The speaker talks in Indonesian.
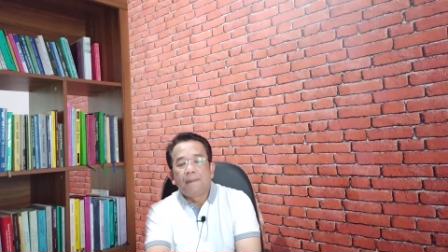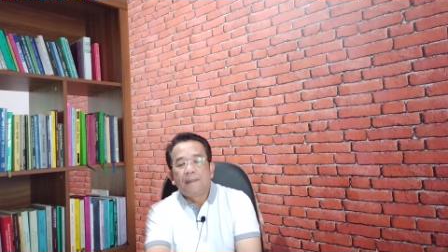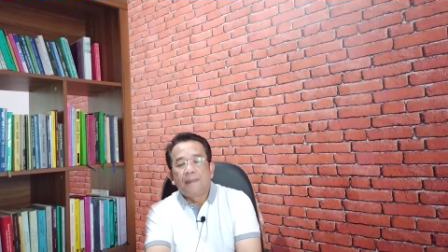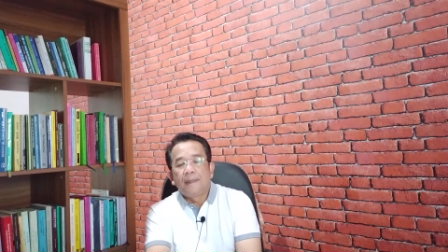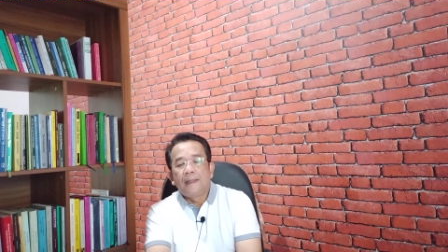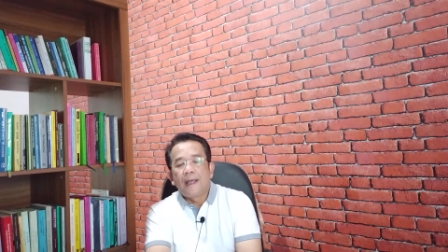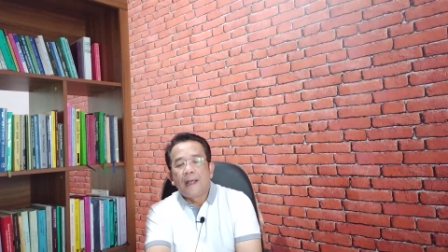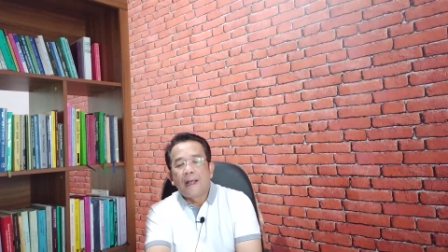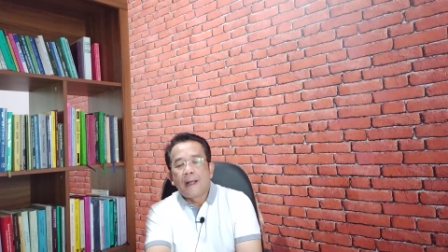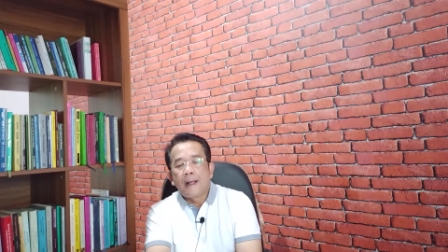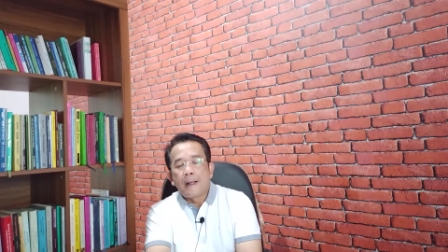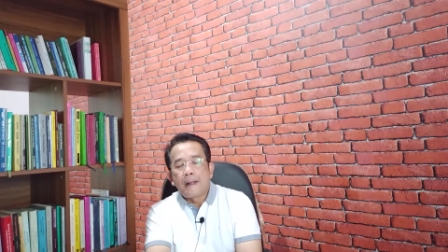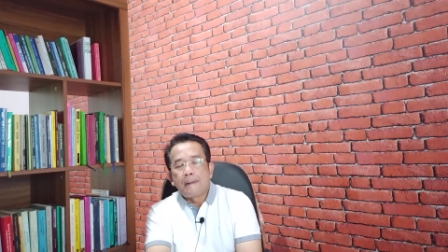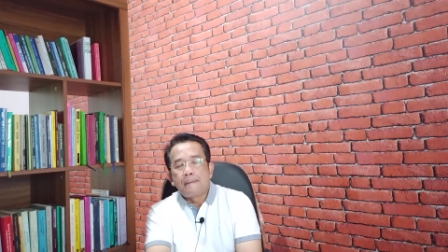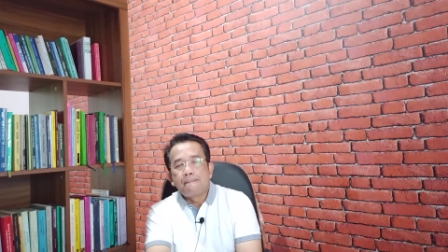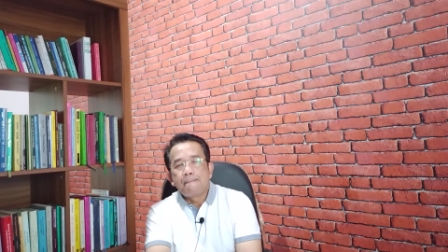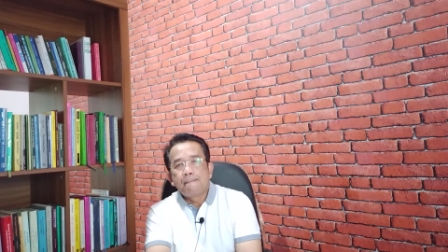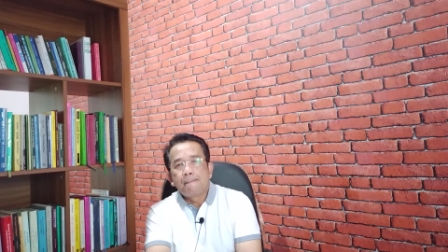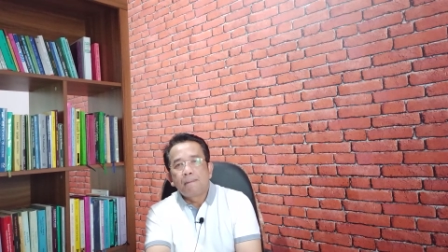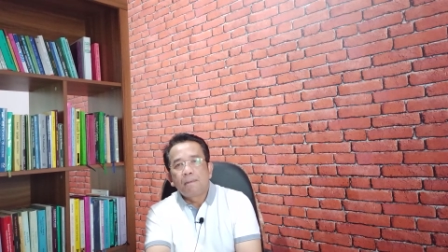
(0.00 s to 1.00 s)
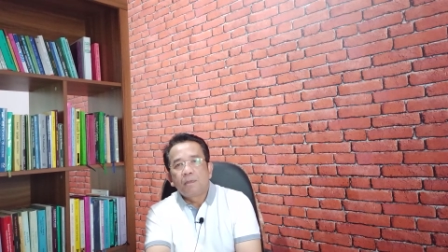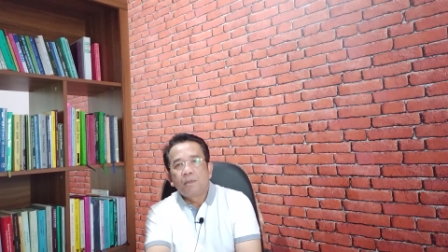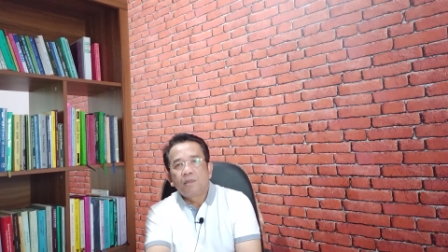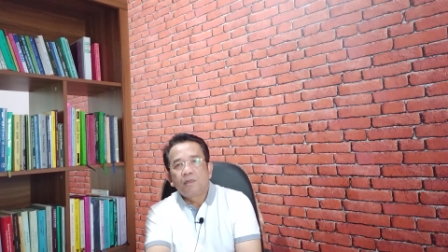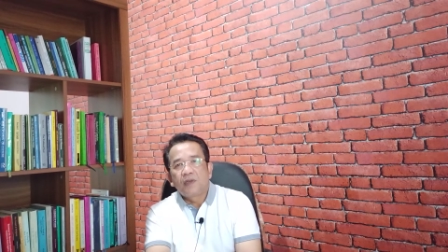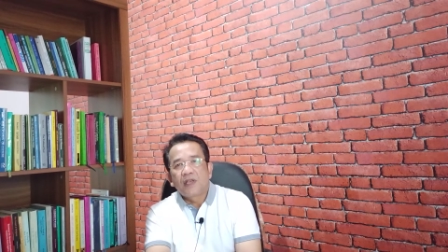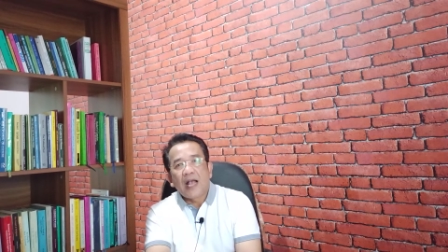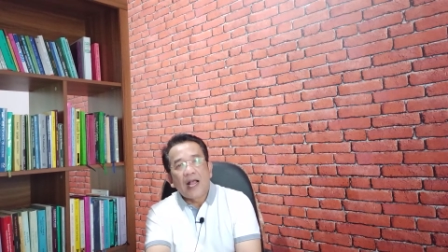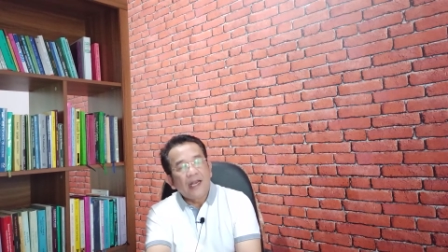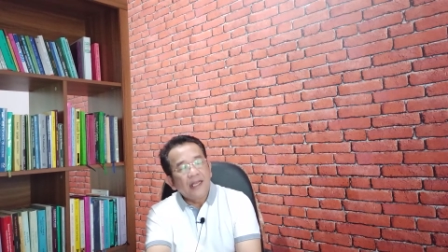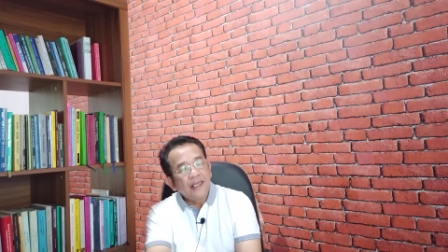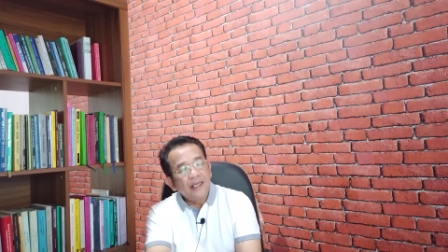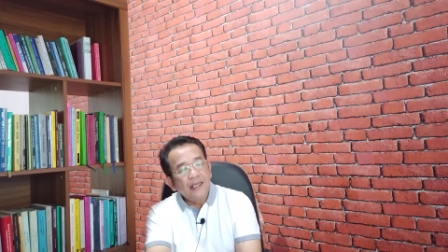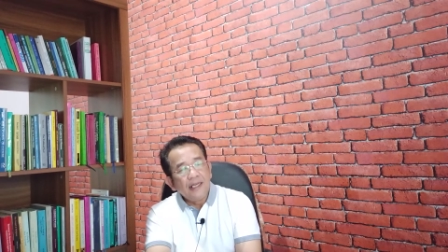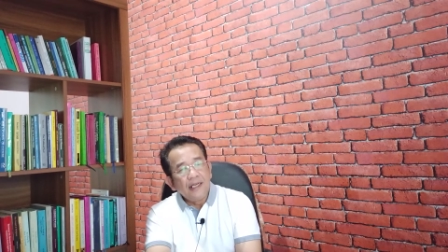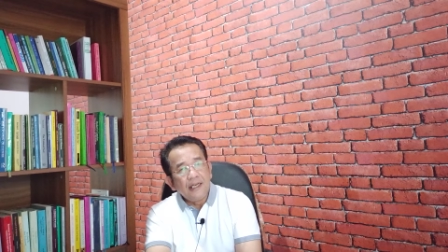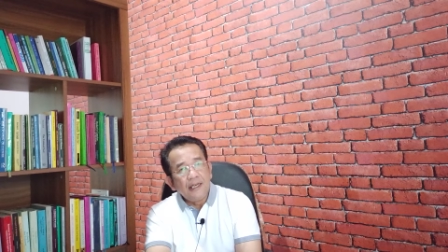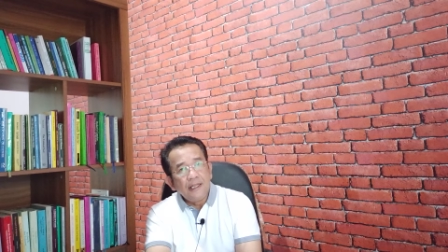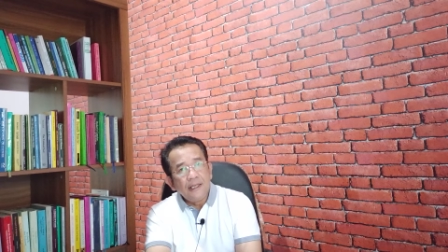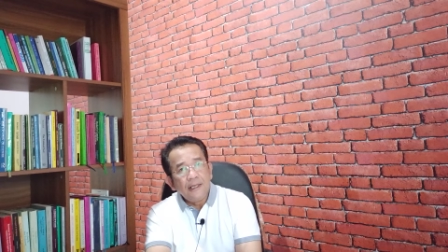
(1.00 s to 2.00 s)
Nah, Hmm,
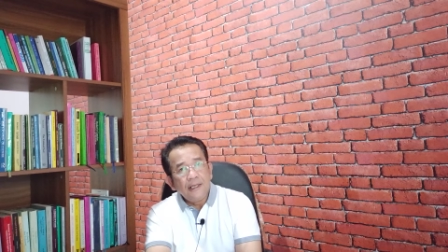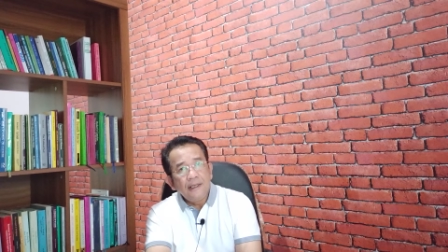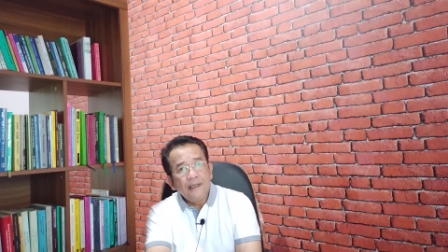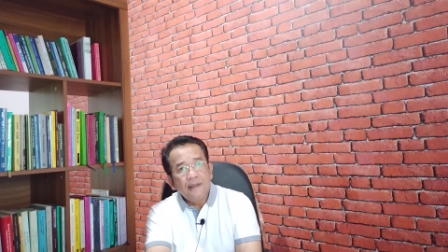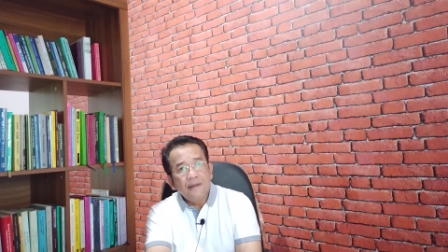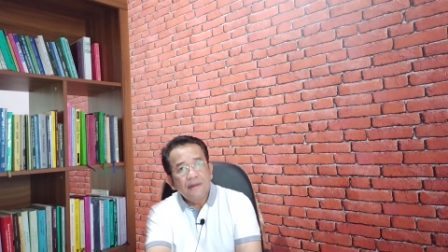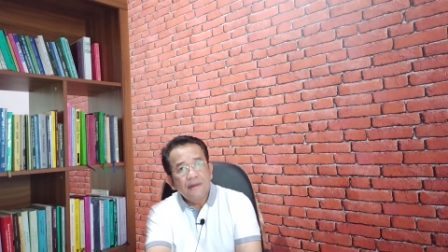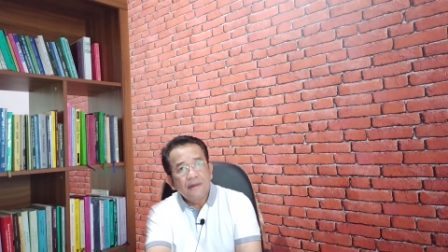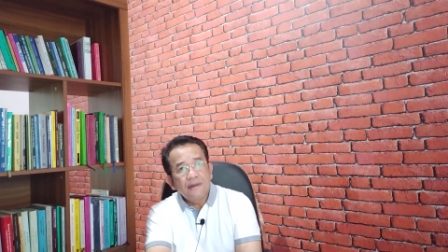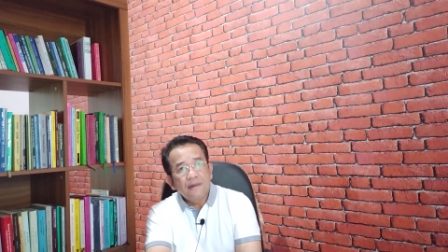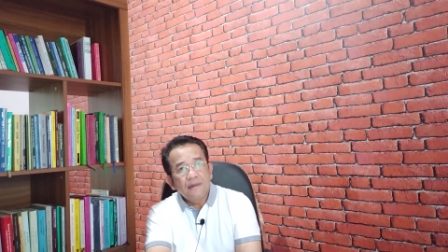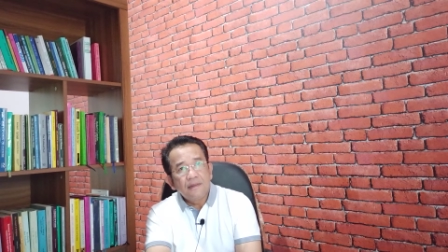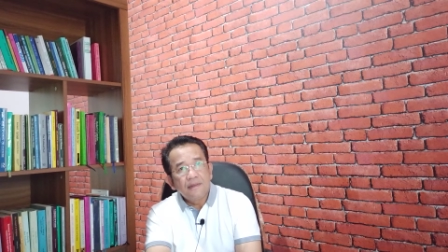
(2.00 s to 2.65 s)
kali ini